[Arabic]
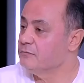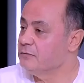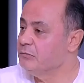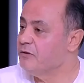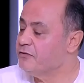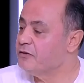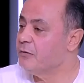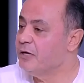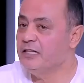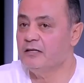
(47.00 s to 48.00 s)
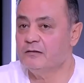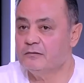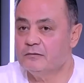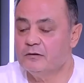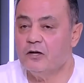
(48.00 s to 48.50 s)
يبقى آه. في تمانية
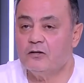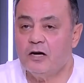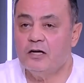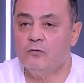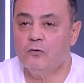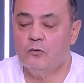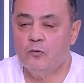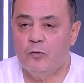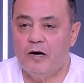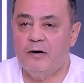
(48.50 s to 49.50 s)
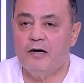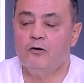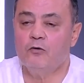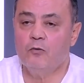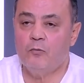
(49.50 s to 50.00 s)
نضاي واوباما
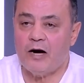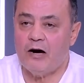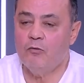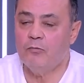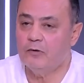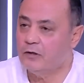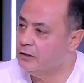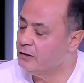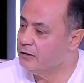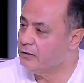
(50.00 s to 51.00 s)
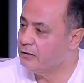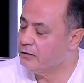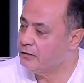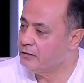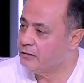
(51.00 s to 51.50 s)
ومعاهم
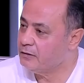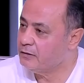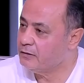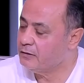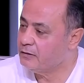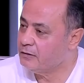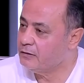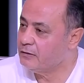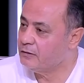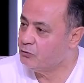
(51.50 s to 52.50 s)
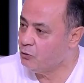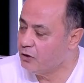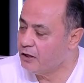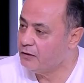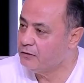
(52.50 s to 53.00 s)
آه
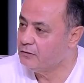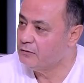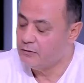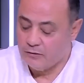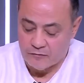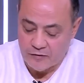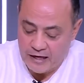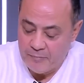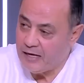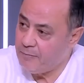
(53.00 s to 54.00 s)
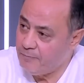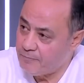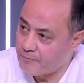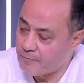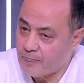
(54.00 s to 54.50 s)
دونجا م. في الامام
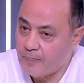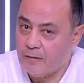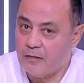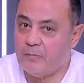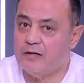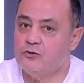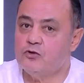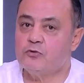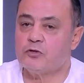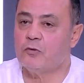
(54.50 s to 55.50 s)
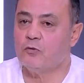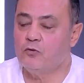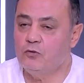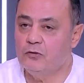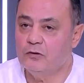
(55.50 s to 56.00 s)
طبعا زيزو مش
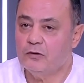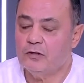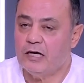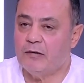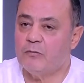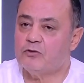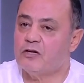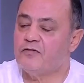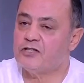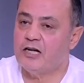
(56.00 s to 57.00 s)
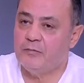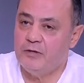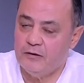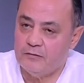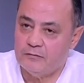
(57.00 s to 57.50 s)
موجود هيبقى مصطفى
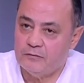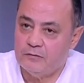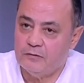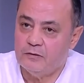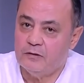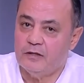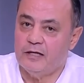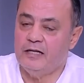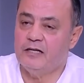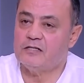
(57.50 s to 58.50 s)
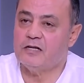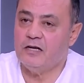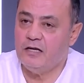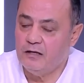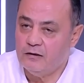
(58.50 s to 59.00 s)
شلبي
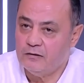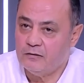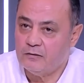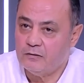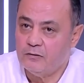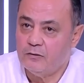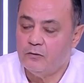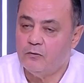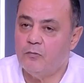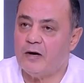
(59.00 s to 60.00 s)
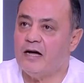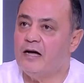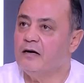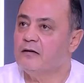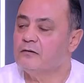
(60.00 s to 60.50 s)
الجزيري ومعاه